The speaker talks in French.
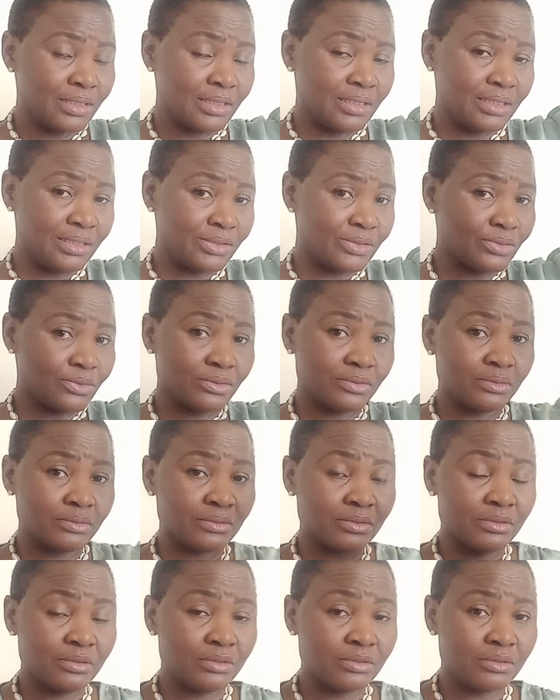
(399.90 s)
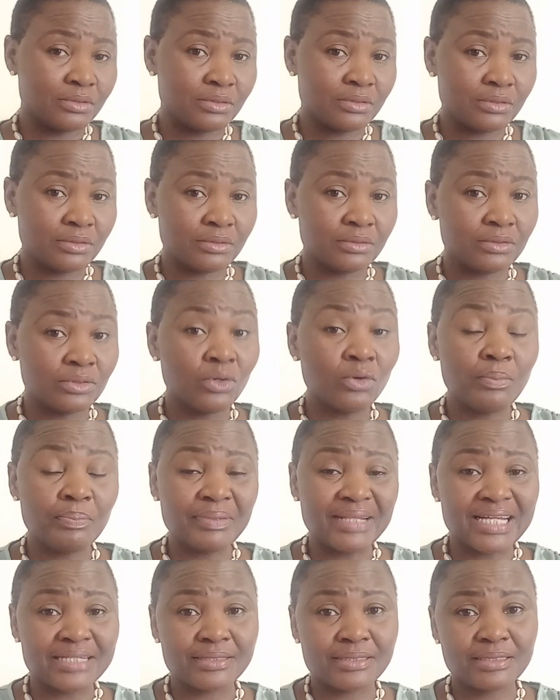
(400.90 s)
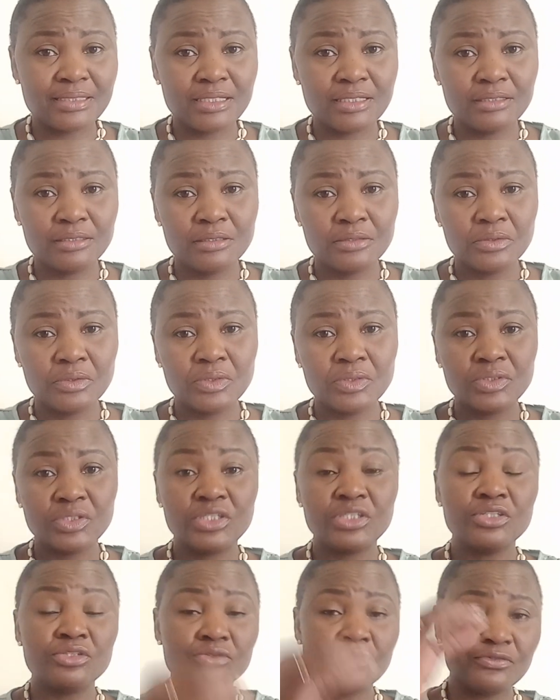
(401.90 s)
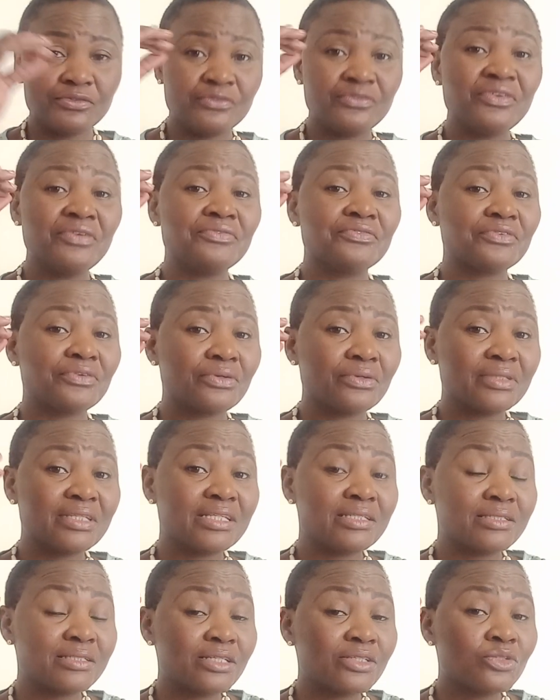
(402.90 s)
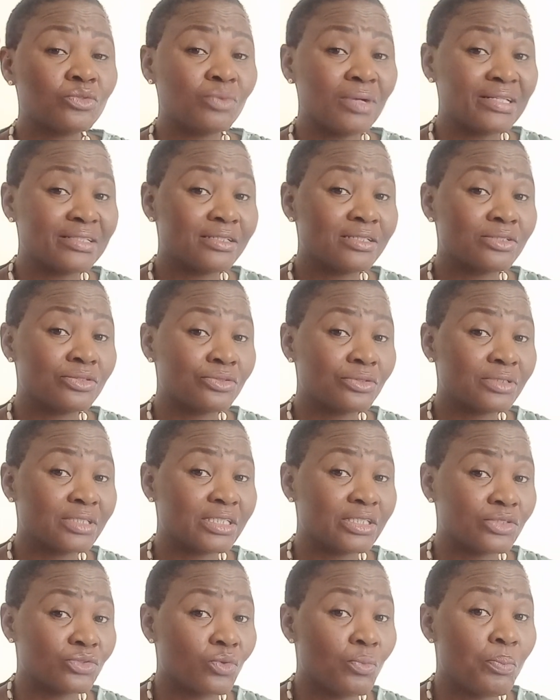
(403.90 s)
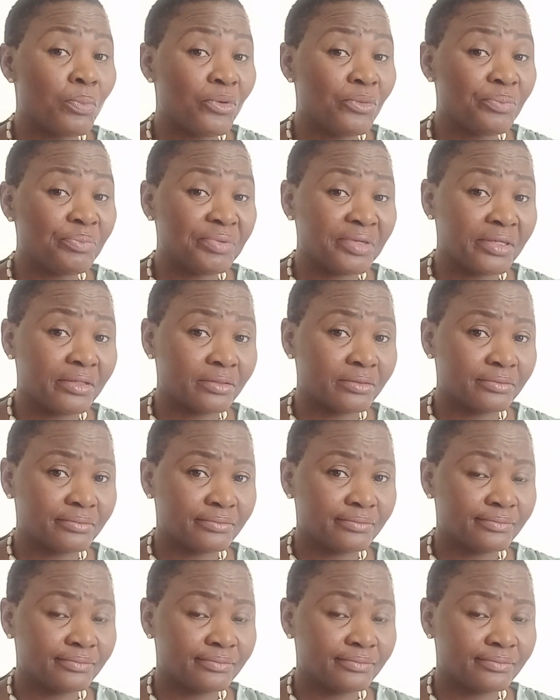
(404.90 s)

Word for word: qui sont euh, euh, replacés, qui ne vivent que des étoiles des autres qu'ils ont pompées. Hein.